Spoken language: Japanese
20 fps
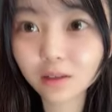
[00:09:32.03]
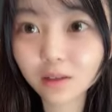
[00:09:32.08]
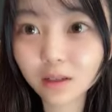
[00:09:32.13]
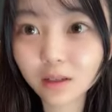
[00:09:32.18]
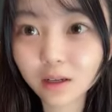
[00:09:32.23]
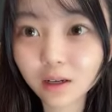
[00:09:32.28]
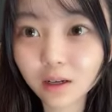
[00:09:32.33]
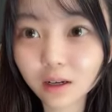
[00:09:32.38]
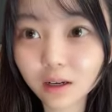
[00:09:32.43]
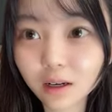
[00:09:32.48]

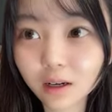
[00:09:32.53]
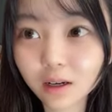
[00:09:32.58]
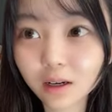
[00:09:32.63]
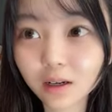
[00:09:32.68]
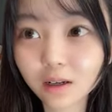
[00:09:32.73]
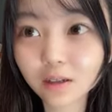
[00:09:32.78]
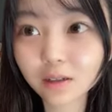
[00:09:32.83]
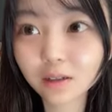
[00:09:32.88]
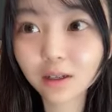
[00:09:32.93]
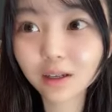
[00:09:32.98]
だか
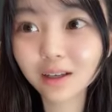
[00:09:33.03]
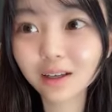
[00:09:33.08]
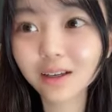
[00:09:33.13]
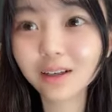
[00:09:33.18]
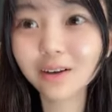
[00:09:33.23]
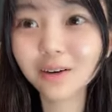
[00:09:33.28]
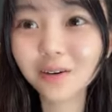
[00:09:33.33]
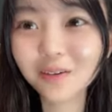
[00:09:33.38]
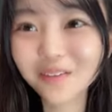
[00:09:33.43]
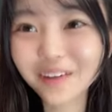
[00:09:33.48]
ら
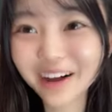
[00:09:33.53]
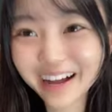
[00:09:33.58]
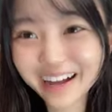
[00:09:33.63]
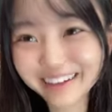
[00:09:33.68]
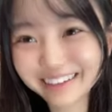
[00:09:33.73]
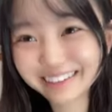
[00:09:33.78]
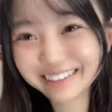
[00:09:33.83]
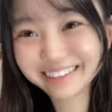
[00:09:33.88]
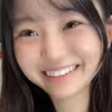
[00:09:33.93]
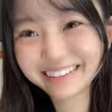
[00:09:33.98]
怖
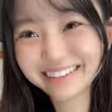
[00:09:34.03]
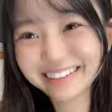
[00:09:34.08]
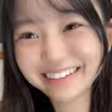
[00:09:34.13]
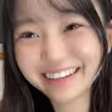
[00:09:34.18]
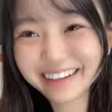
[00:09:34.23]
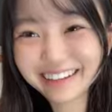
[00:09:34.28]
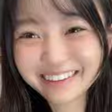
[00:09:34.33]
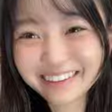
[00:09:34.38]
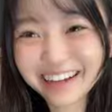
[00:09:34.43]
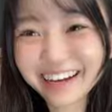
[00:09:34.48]
い
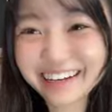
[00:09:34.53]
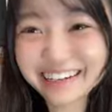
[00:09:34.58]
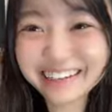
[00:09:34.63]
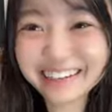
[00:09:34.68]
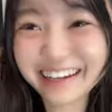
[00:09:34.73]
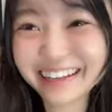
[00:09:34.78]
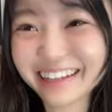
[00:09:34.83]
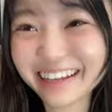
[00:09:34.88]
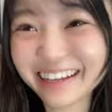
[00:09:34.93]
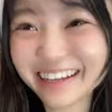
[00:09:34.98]
チケットある
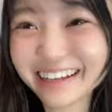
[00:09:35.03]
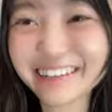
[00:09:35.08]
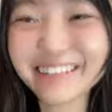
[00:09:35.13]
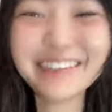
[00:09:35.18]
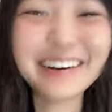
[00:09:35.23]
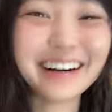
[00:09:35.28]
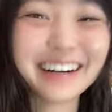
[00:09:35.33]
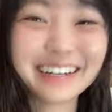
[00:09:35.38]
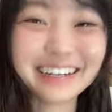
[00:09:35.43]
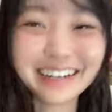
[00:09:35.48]
かないか
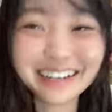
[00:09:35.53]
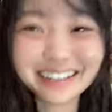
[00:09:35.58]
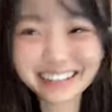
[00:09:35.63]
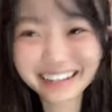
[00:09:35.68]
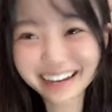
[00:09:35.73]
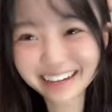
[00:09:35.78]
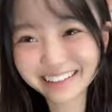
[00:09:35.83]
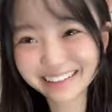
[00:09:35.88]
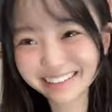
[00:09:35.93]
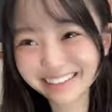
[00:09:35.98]
わから
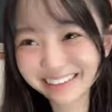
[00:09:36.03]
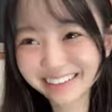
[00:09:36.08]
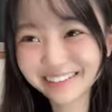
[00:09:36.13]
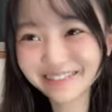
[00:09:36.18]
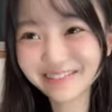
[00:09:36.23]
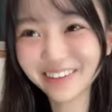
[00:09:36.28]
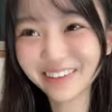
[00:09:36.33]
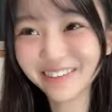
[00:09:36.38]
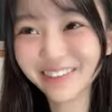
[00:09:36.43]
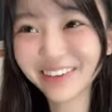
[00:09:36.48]
ないの
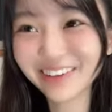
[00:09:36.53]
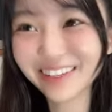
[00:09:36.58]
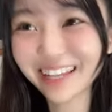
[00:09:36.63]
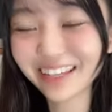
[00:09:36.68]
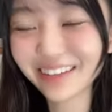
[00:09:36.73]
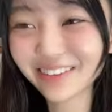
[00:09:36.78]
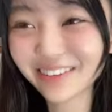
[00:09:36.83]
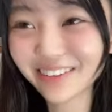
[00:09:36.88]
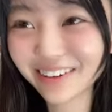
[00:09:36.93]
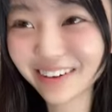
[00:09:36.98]
微妙な
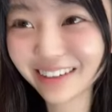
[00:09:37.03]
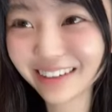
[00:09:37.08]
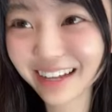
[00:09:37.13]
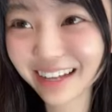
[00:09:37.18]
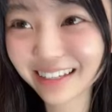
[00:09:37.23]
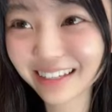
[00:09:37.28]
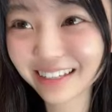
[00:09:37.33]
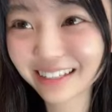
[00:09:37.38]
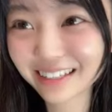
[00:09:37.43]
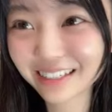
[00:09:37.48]
ところな
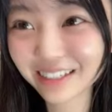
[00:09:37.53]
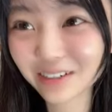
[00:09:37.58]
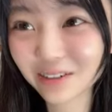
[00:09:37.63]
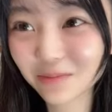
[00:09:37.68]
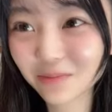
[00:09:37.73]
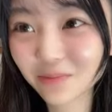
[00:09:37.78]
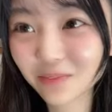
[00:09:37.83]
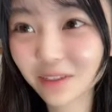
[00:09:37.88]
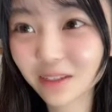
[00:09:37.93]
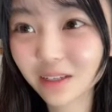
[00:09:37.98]
んですよ
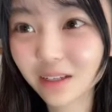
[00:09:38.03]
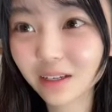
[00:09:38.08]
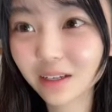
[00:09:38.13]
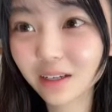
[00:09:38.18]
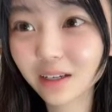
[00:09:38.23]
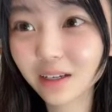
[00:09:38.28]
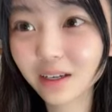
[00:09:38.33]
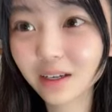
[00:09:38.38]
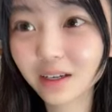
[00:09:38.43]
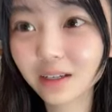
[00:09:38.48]

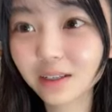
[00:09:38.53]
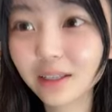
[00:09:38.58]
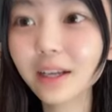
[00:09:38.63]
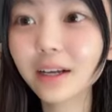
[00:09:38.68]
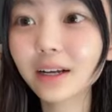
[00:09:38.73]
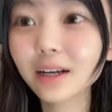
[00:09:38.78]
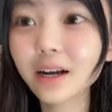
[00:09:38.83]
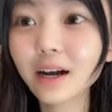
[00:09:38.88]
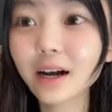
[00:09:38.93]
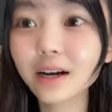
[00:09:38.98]
な
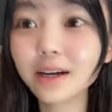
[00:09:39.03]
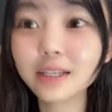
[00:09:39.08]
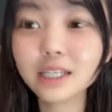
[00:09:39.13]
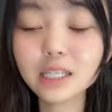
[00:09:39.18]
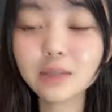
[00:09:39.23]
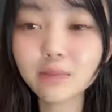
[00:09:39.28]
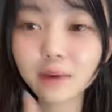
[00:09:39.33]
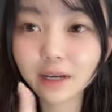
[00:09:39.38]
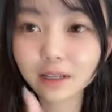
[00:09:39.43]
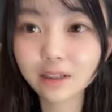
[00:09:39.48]
んか
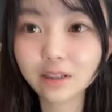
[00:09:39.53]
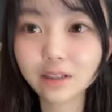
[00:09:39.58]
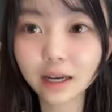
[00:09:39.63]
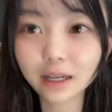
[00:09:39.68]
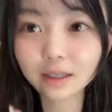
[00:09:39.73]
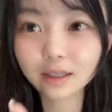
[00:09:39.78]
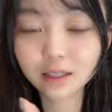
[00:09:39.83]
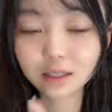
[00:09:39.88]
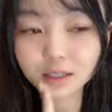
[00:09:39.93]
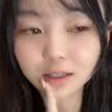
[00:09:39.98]
1枚
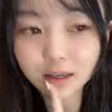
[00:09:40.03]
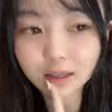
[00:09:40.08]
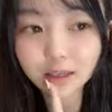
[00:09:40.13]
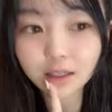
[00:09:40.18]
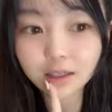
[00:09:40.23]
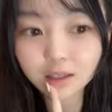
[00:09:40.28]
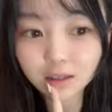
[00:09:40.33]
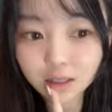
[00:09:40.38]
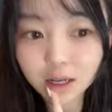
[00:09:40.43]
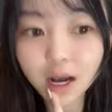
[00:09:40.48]
使ったじゃない
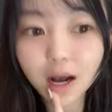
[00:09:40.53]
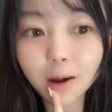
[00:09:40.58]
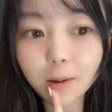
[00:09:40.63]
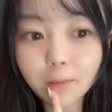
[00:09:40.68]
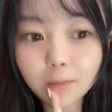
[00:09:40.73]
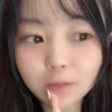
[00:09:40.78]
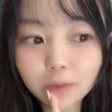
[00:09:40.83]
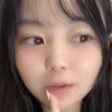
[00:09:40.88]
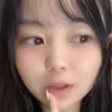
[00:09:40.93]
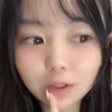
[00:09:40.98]
ですか
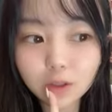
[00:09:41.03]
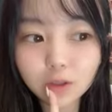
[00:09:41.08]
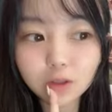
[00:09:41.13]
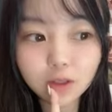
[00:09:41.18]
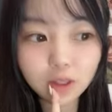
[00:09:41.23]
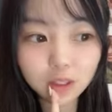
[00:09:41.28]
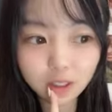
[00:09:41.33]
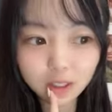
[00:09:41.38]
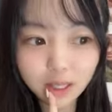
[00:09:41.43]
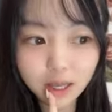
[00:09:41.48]
10
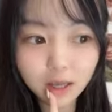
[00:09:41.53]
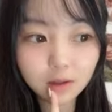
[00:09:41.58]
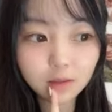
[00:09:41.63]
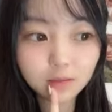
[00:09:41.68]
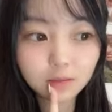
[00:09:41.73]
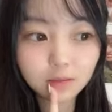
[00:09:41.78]
日で